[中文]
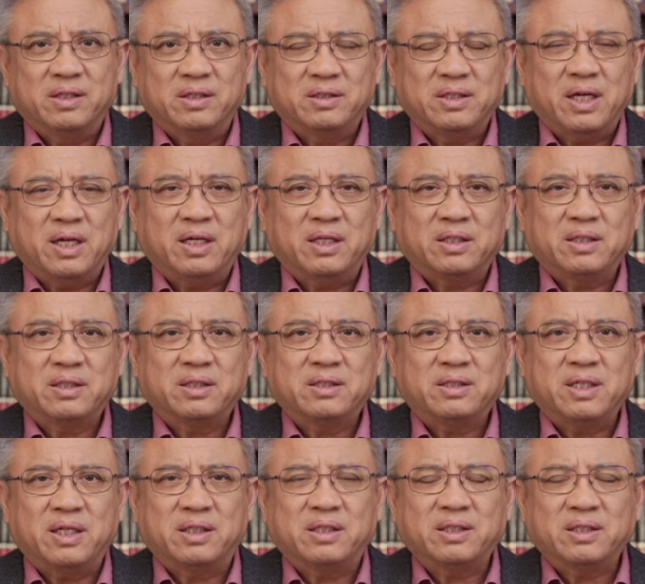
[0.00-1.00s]
在
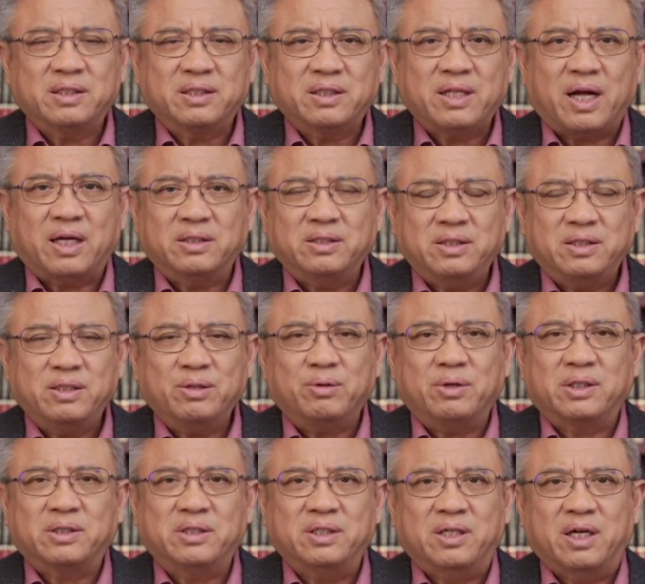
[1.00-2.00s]
大机器
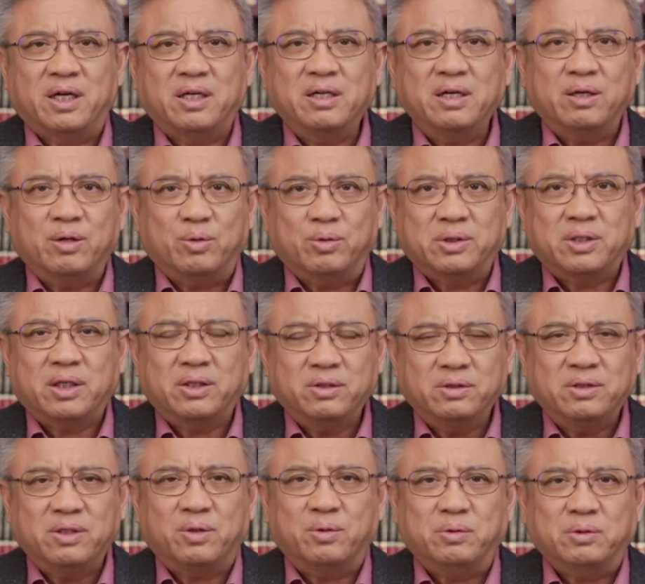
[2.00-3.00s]
化之前，各个国家
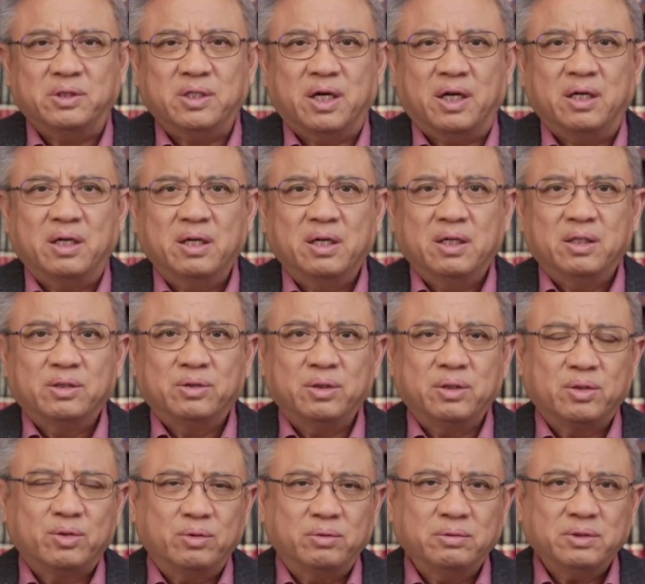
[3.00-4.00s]
都是工匠，所
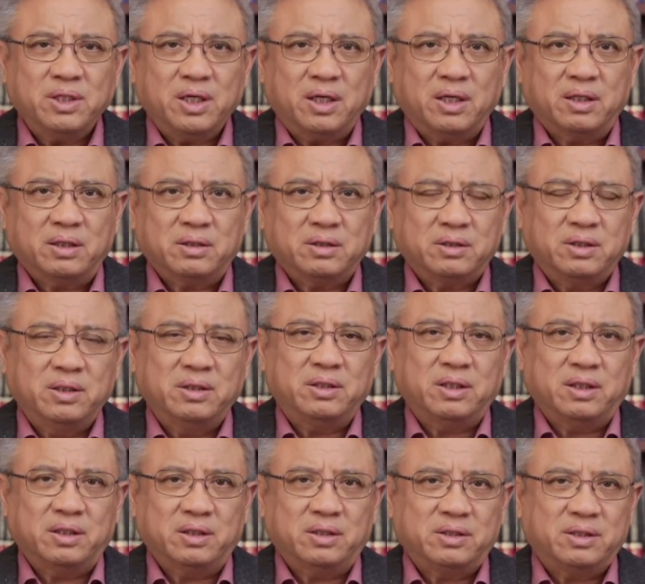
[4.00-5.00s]
以工匠精
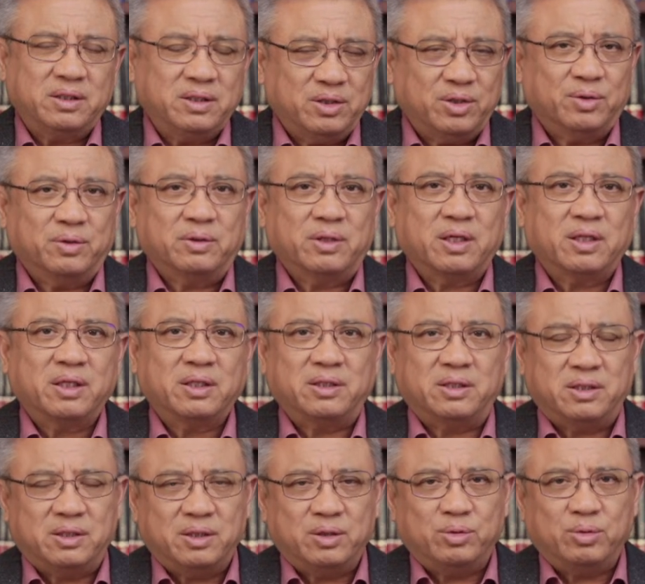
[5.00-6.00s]
神是有的，他
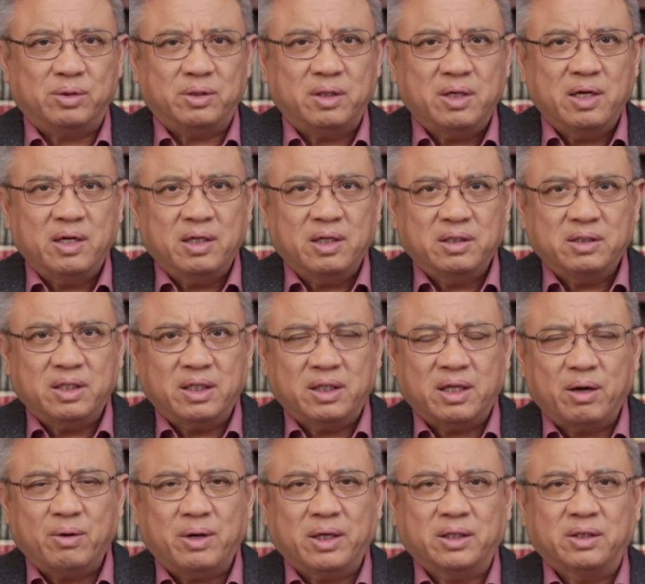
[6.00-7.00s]
只是说现
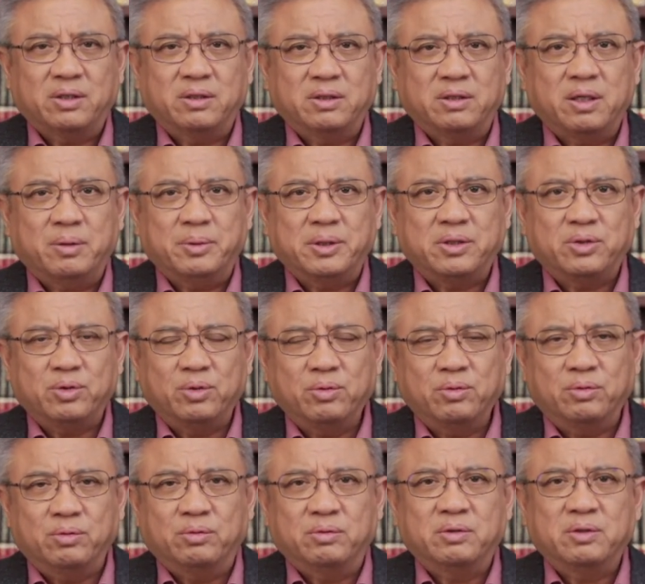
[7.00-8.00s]
代化以后，特别是中
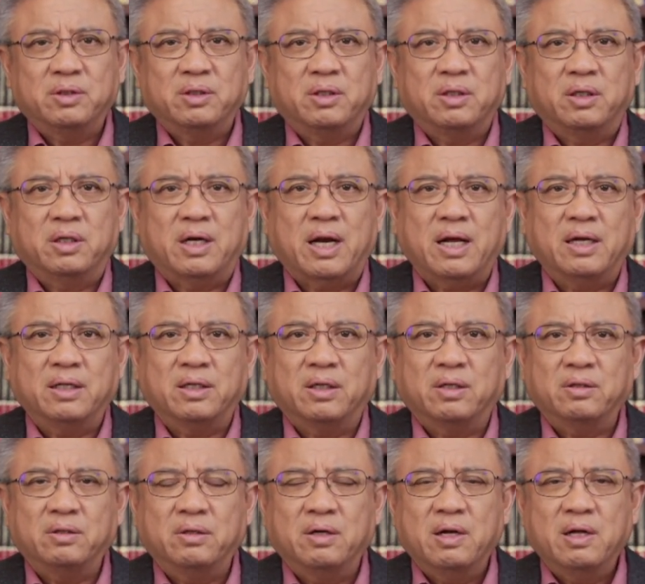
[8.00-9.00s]
共来了以
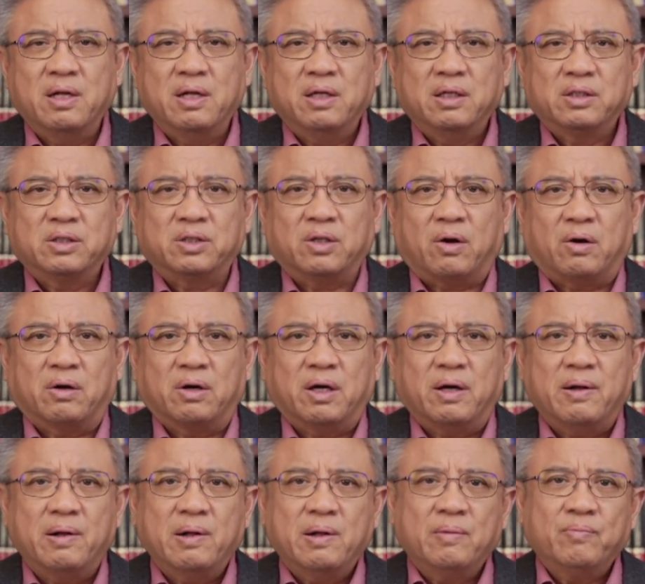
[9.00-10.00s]
后少了。
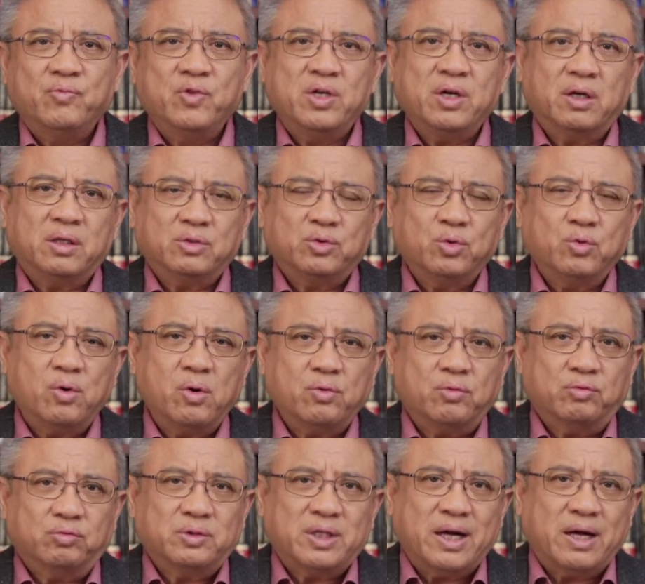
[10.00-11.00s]
你像中国
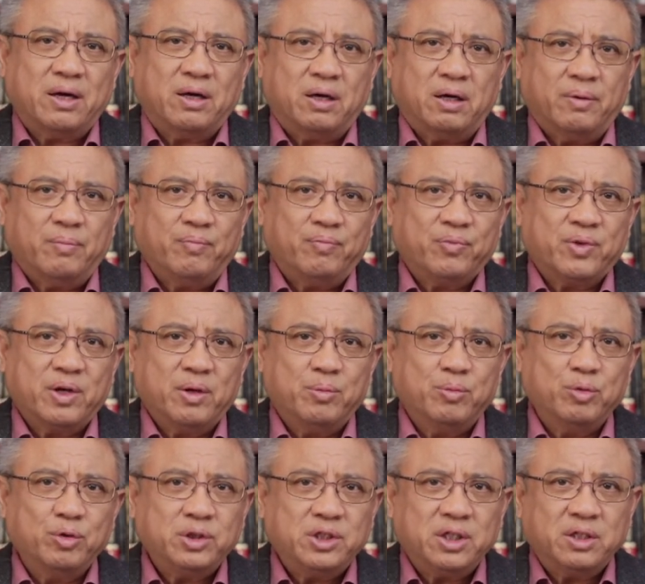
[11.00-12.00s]
古代哈，
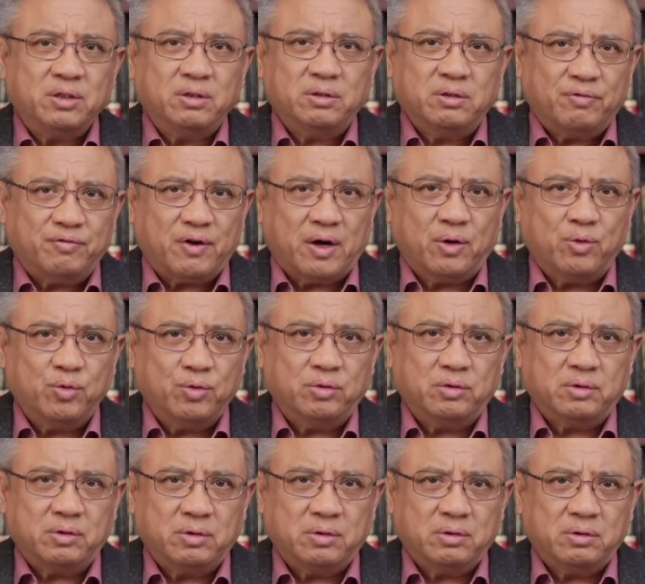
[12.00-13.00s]
木结构的房屋、
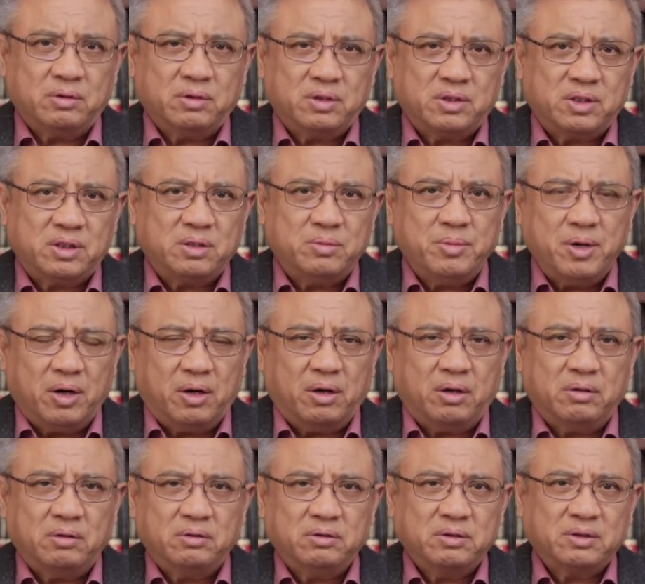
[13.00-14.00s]
寺庙、
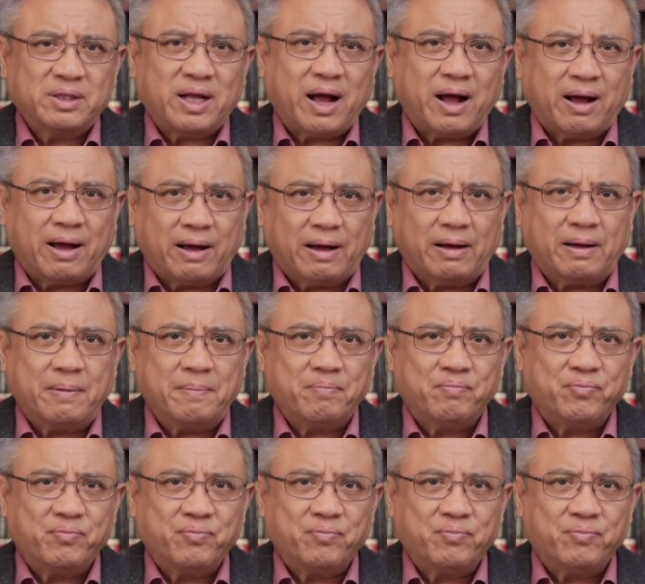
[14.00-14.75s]
塔，